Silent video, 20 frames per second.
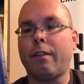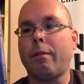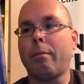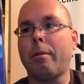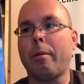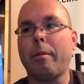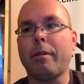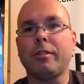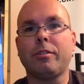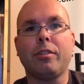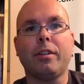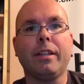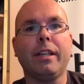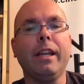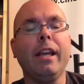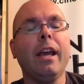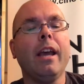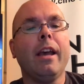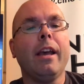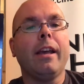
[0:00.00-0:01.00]
pas
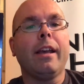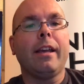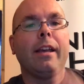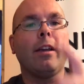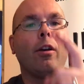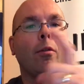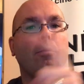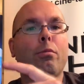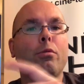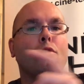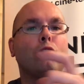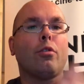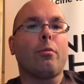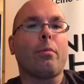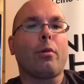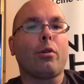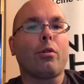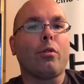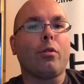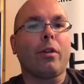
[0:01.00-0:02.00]
mentionné. Et on peut se
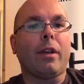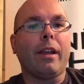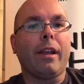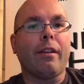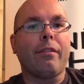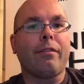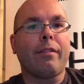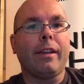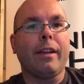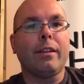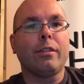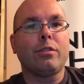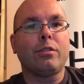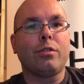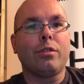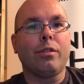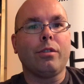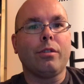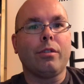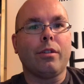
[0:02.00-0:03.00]
procurer, en fait,
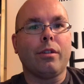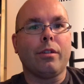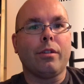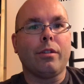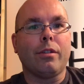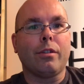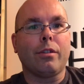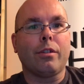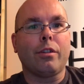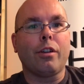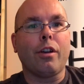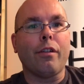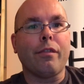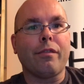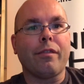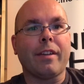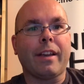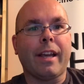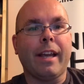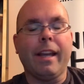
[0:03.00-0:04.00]
ce
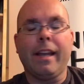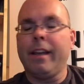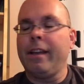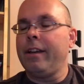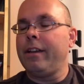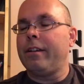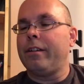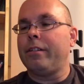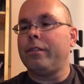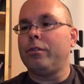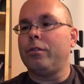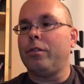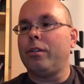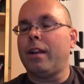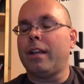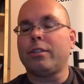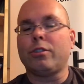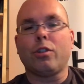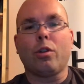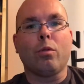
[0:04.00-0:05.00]
coffret de
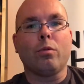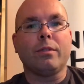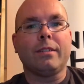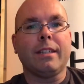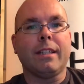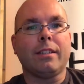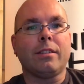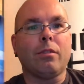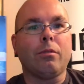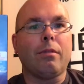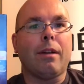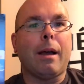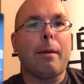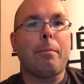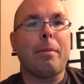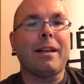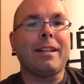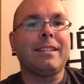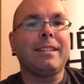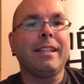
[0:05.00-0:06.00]
la seconde saison à
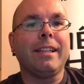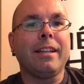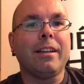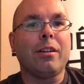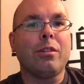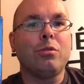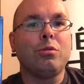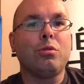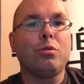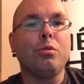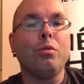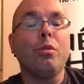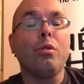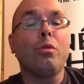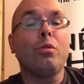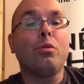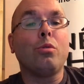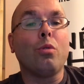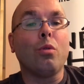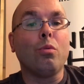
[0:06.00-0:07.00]
partir du
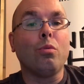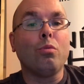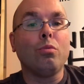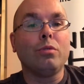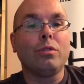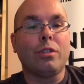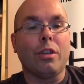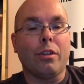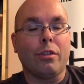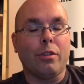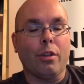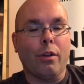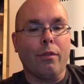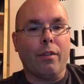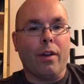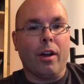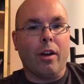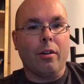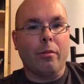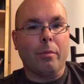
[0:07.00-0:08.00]
12
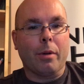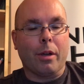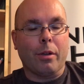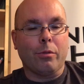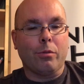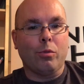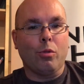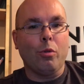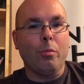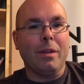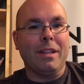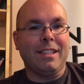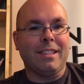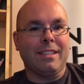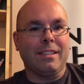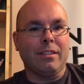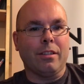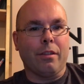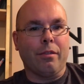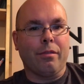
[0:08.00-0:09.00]
novembre
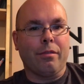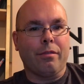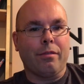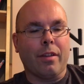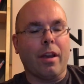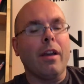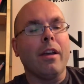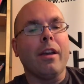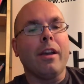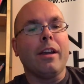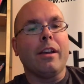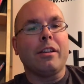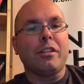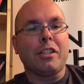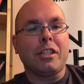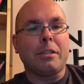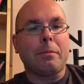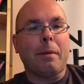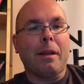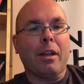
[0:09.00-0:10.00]
2019.
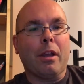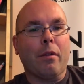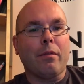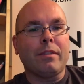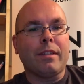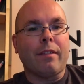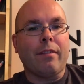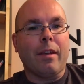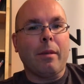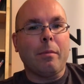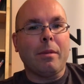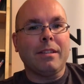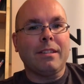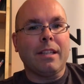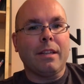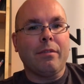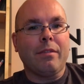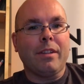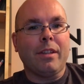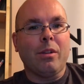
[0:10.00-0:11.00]
J'espère que vous avez aimé
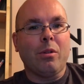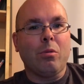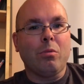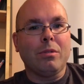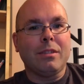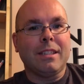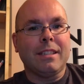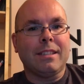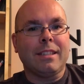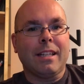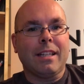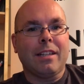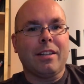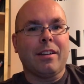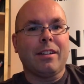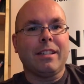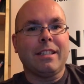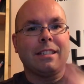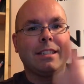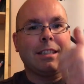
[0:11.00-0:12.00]
cette vidéo. Si c'est le
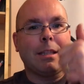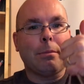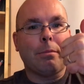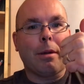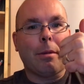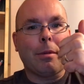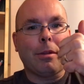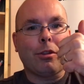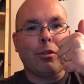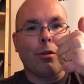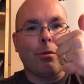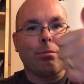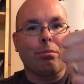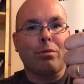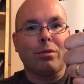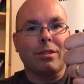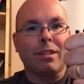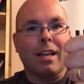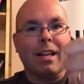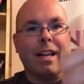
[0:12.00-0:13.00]
cas, n'hésitez pas à mettre un
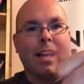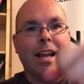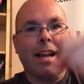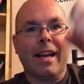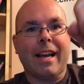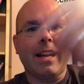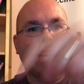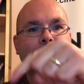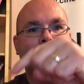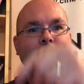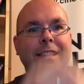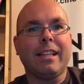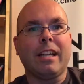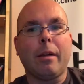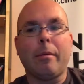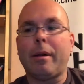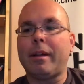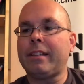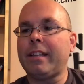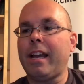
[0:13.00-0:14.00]
pouce en l'air, à laisser des
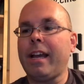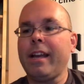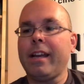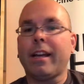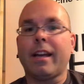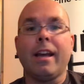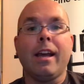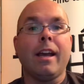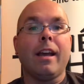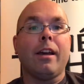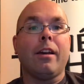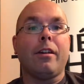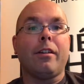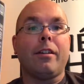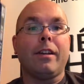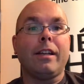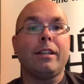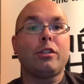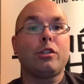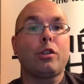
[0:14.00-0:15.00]
commentaires.
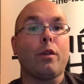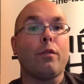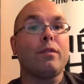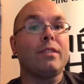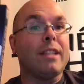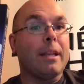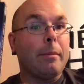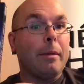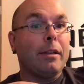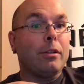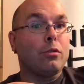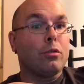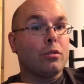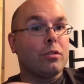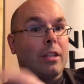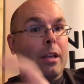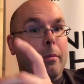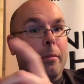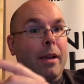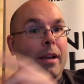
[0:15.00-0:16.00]
Euh, est-ce que vous aimez
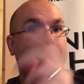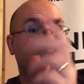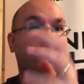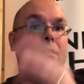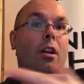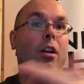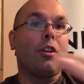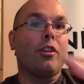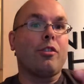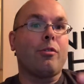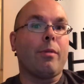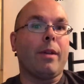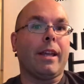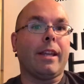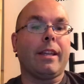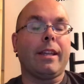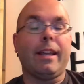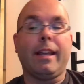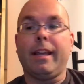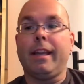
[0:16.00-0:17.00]
justement Star
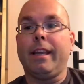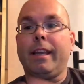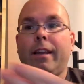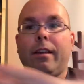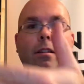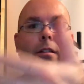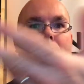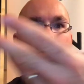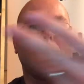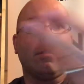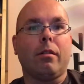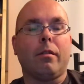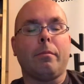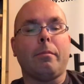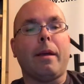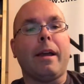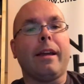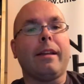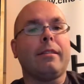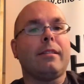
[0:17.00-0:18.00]
Trek et euh,
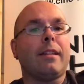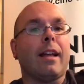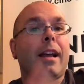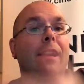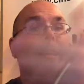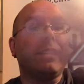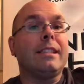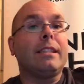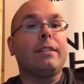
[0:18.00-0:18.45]
ben, dans les